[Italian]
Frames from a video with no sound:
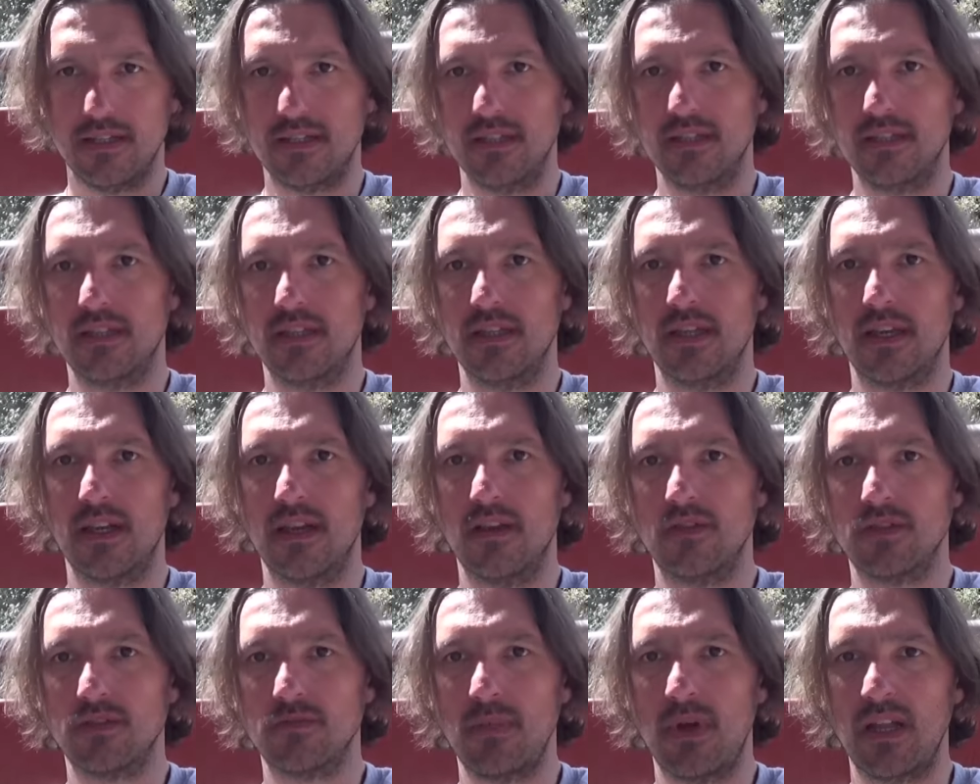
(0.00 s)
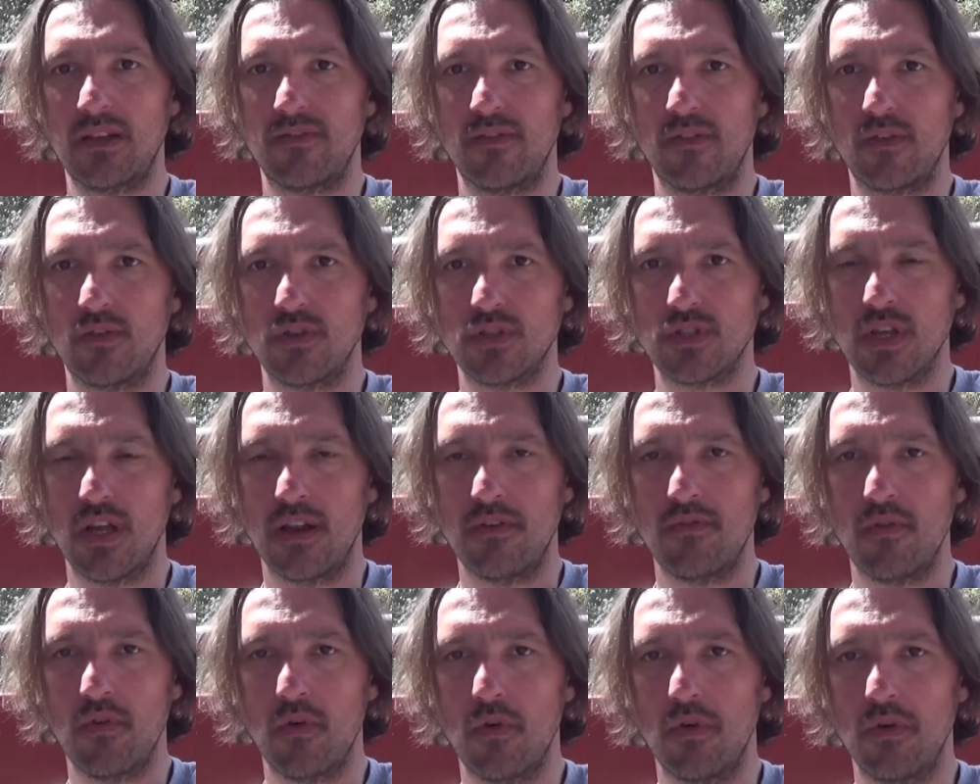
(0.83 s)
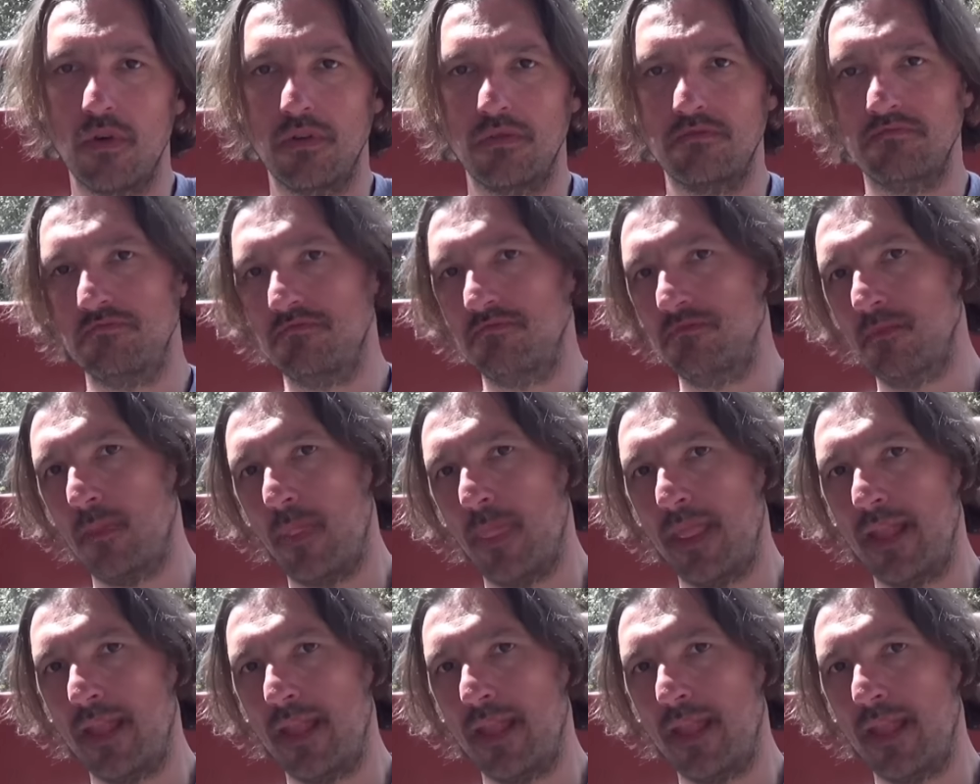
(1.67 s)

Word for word: sentire lo smartphone così al volo,